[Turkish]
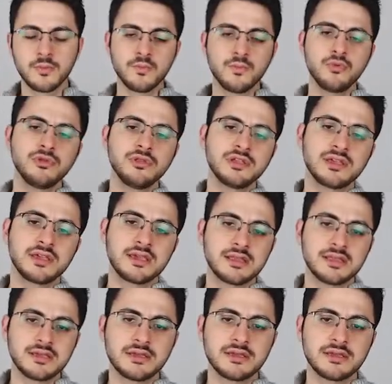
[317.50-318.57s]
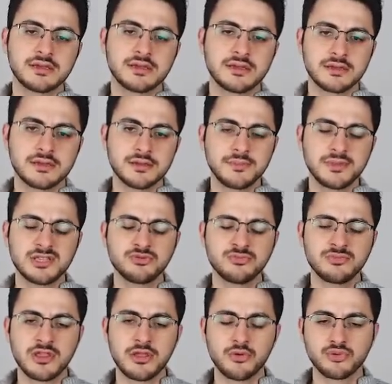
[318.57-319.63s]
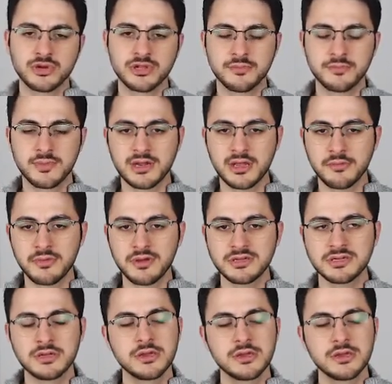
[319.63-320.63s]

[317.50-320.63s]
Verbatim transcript: bununla ilgili e, bir cümle de kuralım beraber.